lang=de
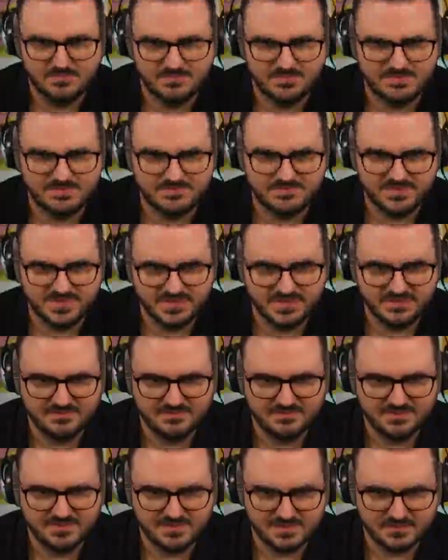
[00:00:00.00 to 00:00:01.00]
jeden Fall.
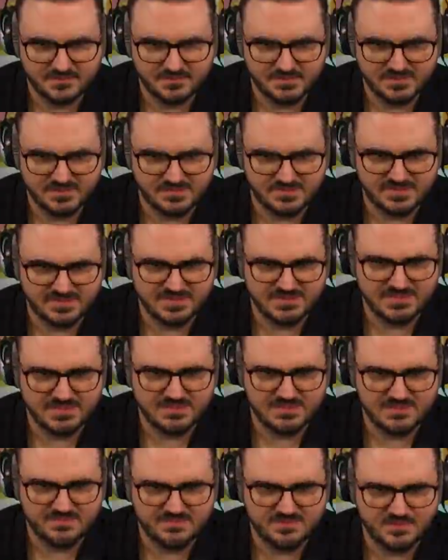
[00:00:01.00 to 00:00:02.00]
Ist doch gut, dass man sich hier
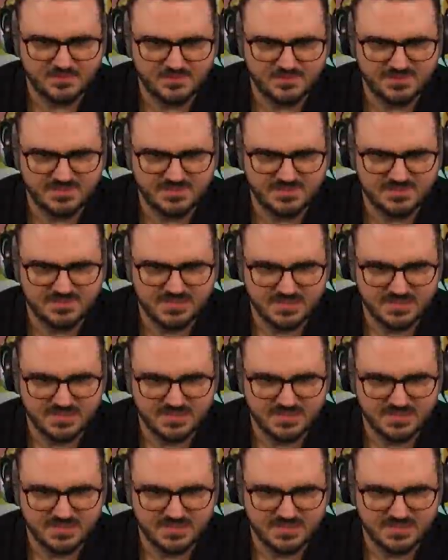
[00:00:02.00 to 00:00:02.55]
einfach umdreht.